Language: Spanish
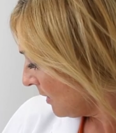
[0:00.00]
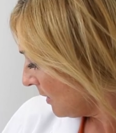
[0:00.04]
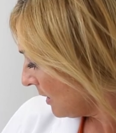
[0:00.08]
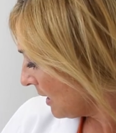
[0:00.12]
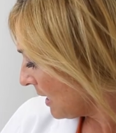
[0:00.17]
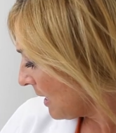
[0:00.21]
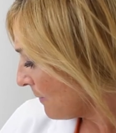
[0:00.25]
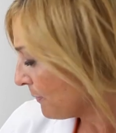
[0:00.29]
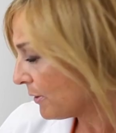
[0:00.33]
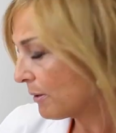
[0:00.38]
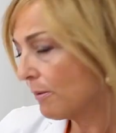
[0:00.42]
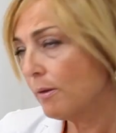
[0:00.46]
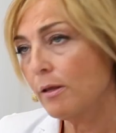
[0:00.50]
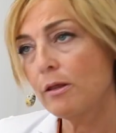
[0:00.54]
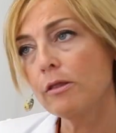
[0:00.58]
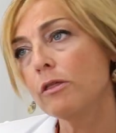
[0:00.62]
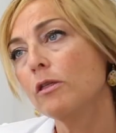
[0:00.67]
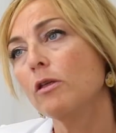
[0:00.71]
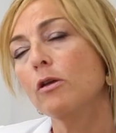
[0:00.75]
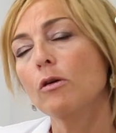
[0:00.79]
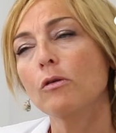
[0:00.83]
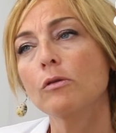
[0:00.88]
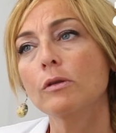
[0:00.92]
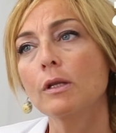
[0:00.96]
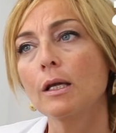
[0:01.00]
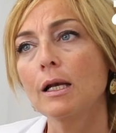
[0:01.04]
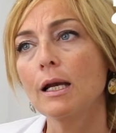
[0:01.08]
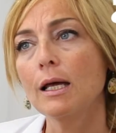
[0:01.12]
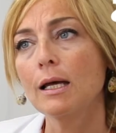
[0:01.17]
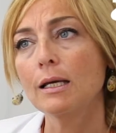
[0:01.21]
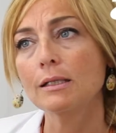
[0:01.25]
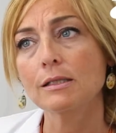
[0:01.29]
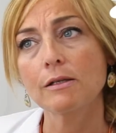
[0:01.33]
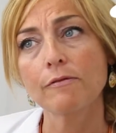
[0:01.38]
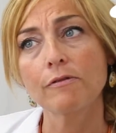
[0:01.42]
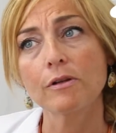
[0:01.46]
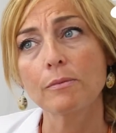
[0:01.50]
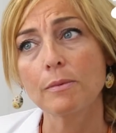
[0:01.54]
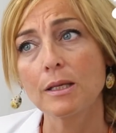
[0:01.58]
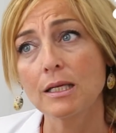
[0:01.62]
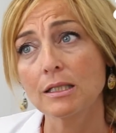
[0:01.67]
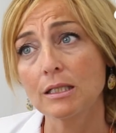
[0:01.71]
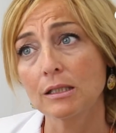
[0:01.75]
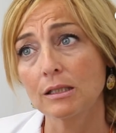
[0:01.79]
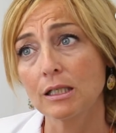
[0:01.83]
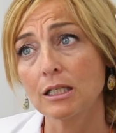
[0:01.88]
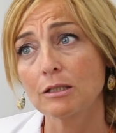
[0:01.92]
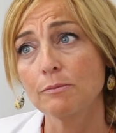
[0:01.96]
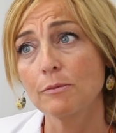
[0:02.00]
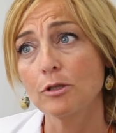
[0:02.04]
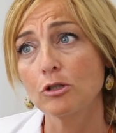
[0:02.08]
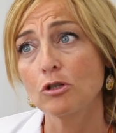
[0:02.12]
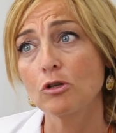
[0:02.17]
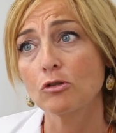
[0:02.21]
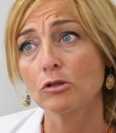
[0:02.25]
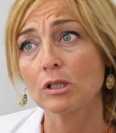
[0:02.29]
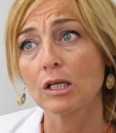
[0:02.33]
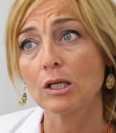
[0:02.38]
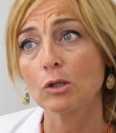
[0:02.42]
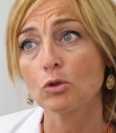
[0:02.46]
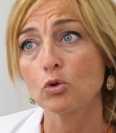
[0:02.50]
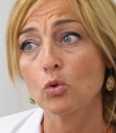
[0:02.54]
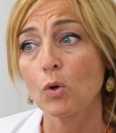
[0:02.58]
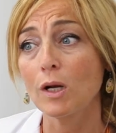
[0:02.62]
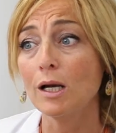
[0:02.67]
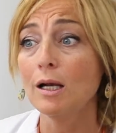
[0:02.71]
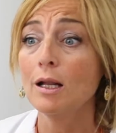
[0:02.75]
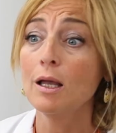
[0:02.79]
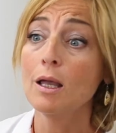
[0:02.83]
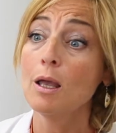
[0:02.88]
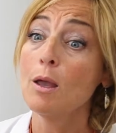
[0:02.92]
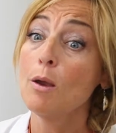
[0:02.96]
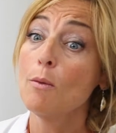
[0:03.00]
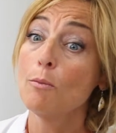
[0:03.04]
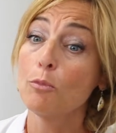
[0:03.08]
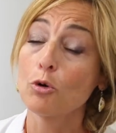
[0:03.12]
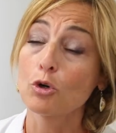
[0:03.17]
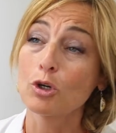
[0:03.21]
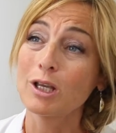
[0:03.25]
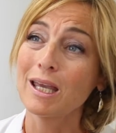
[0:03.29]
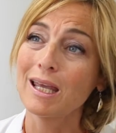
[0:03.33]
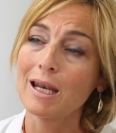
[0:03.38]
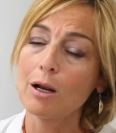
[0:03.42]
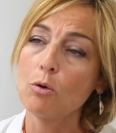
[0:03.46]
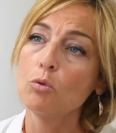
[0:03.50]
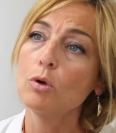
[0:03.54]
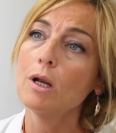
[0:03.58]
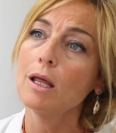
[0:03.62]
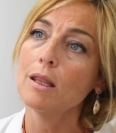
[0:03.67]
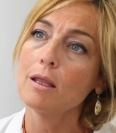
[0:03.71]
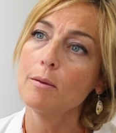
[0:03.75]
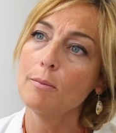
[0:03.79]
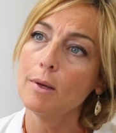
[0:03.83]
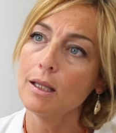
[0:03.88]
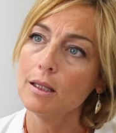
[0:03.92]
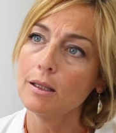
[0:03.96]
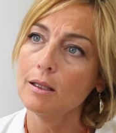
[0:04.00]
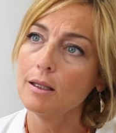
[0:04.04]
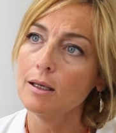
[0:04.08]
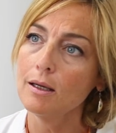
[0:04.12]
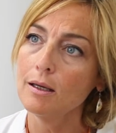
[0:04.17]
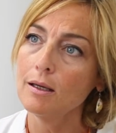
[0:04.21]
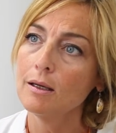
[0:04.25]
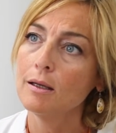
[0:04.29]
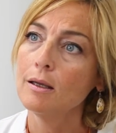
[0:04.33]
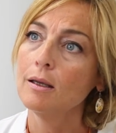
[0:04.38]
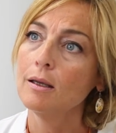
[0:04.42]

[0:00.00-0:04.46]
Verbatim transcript: y a la prevención de las enfermedades de transmisión sexual porque era una demanda